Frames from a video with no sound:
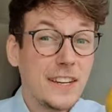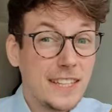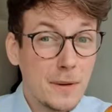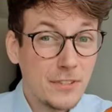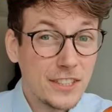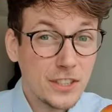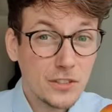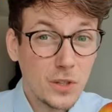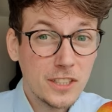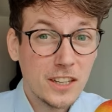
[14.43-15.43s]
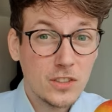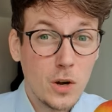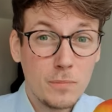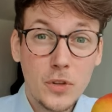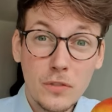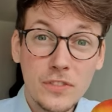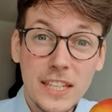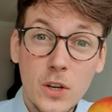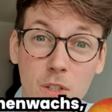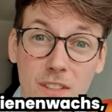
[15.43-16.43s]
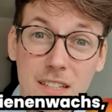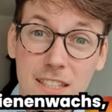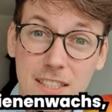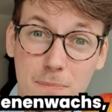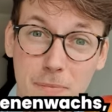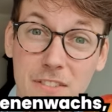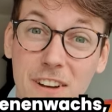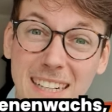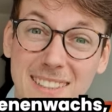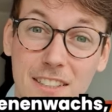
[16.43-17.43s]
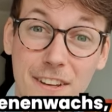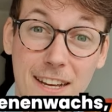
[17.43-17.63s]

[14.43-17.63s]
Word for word: wenn die Äpfel nicht aus Deutschland kommen, dürfen die künstlich gewachst